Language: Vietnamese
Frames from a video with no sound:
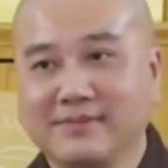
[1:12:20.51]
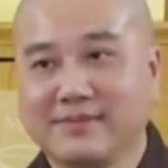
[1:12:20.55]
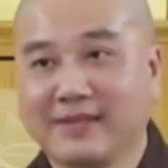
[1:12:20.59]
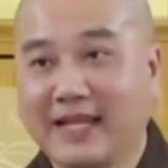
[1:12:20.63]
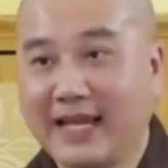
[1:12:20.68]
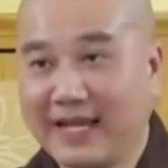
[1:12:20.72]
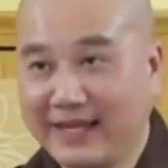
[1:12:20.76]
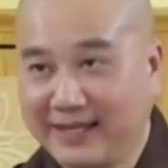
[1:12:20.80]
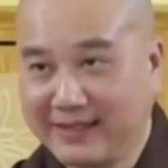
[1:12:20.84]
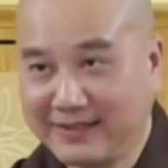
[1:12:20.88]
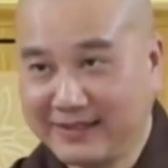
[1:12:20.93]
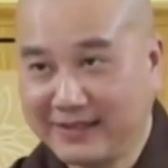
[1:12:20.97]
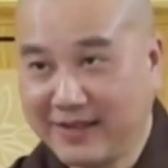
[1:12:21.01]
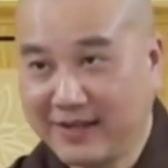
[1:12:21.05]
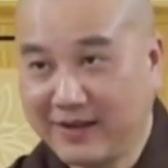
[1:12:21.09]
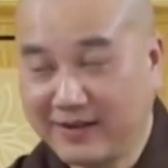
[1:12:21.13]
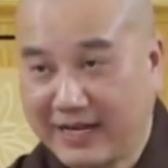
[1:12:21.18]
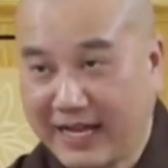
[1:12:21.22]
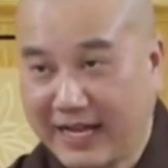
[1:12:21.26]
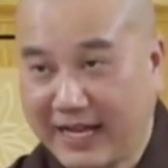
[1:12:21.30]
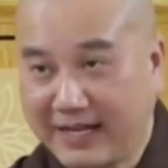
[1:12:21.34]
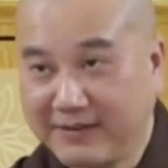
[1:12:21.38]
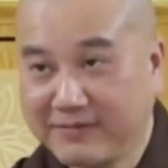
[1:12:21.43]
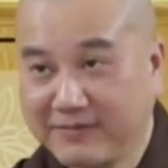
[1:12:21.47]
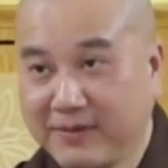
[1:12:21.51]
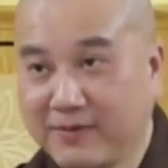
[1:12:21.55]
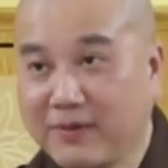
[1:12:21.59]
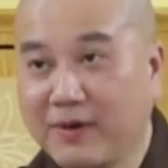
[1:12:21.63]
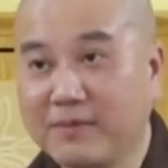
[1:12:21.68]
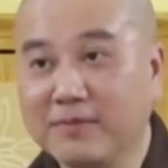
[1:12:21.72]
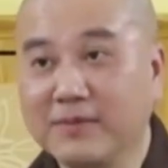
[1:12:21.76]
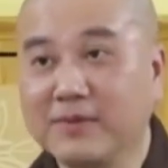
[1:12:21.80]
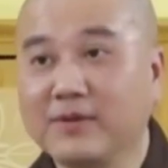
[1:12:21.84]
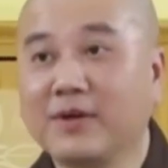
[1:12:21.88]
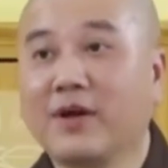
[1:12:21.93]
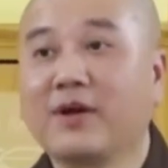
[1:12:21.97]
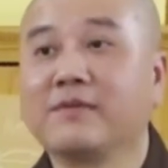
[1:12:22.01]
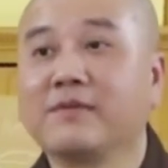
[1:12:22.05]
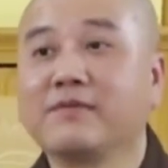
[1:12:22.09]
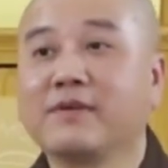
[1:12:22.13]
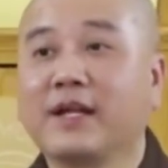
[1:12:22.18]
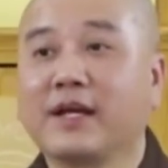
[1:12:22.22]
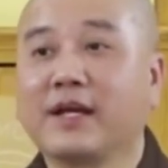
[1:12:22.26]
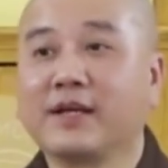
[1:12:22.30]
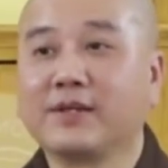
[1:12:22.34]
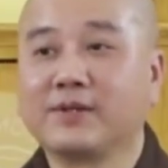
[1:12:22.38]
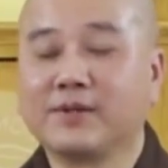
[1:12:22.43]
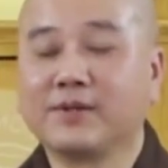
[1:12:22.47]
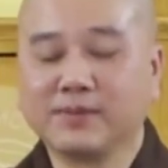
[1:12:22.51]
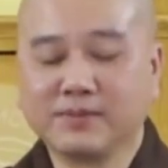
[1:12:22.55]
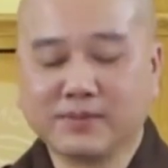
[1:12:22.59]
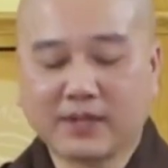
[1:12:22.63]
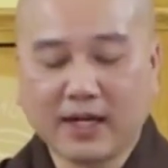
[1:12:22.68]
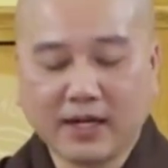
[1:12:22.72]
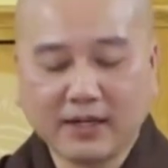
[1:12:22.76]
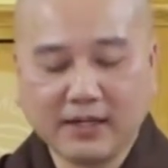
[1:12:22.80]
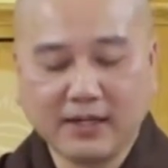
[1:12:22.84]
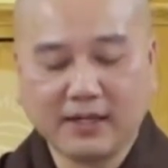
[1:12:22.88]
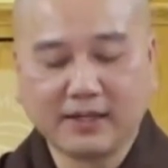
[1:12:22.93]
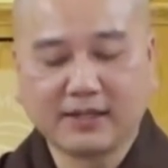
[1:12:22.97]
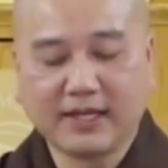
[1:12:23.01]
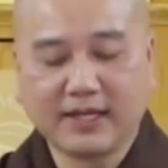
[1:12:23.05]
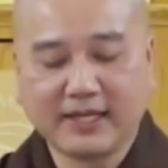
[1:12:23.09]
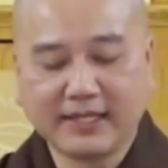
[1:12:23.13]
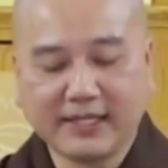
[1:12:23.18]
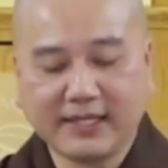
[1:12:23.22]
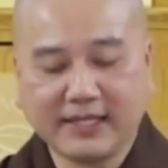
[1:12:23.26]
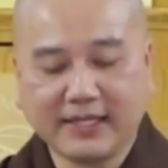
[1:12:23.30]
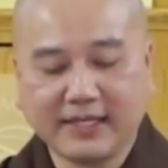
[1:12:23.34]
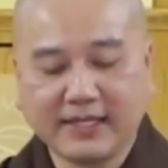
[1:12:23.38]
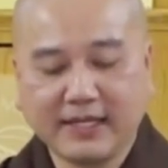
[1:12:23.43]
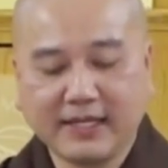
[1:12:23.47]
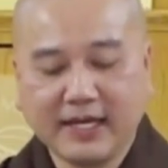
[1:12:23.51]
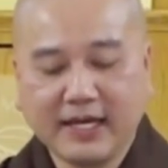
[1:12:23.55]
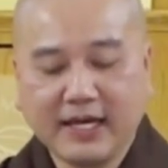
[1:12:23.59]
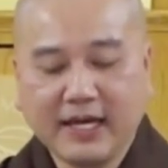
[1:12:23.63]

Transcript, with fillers: Đây, hồi nãy Pháp Hòa muốn nói với đại chúng, thân lực là gì?